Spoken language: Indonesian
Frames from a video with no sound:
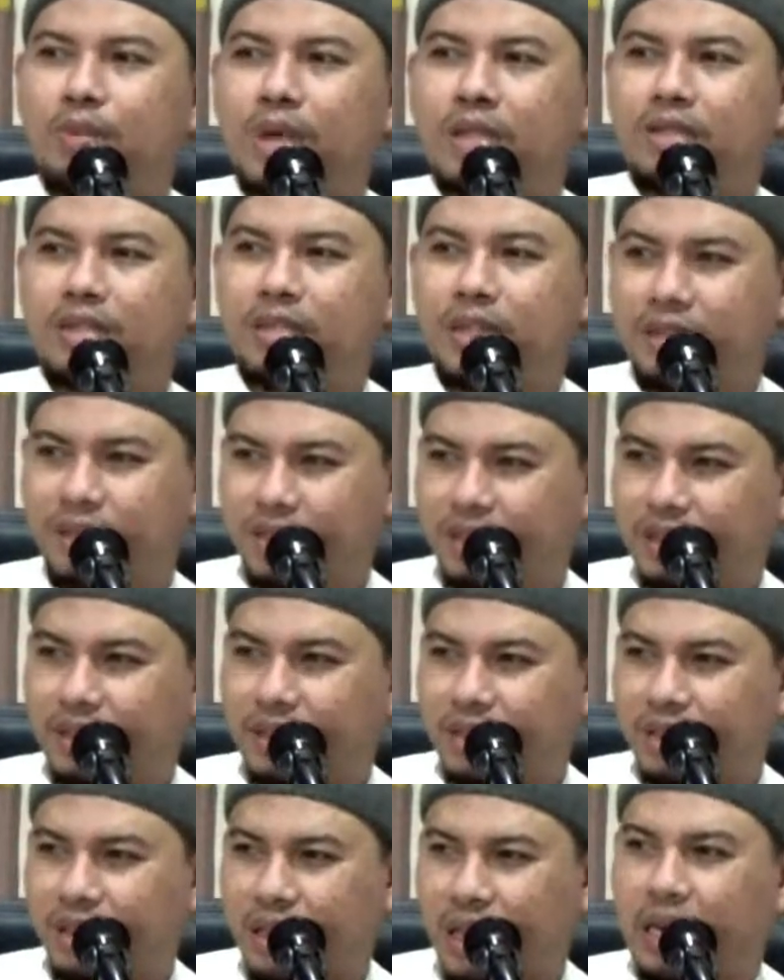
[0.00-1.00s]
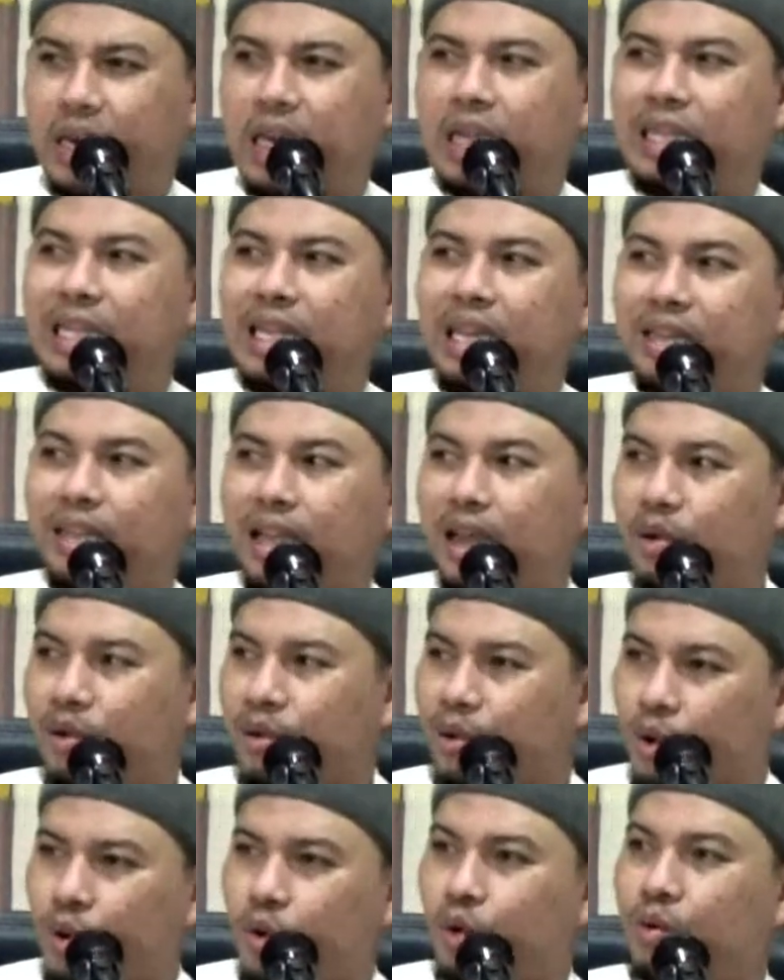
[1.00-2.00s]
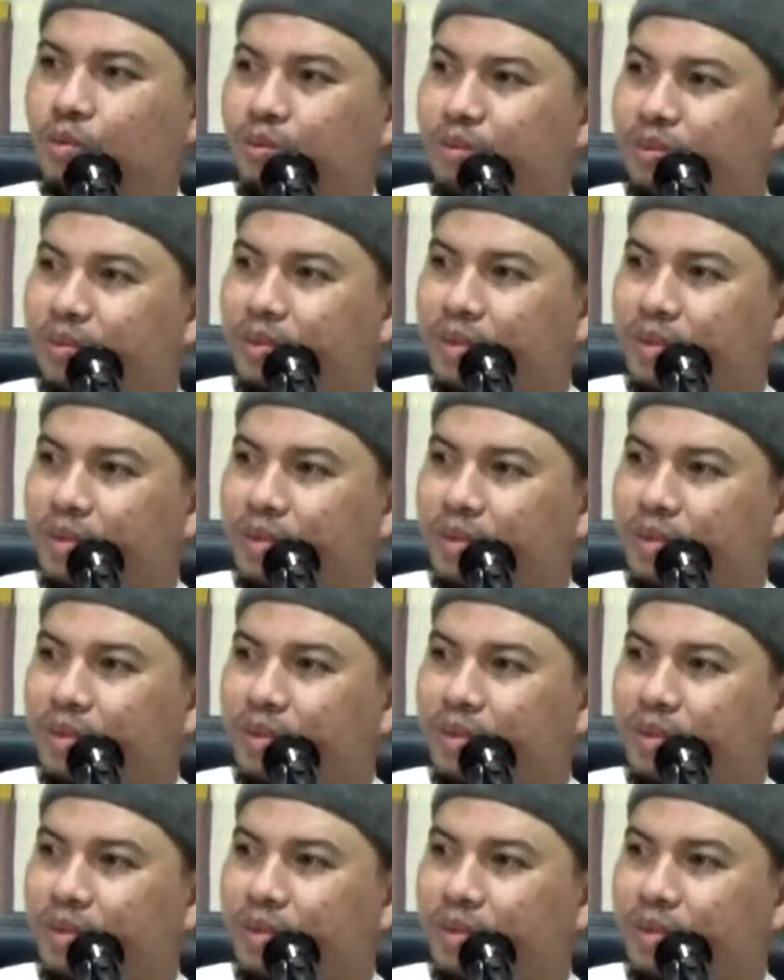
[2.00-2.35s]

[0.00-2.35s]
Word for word: masjid karena tidak tahu hukum,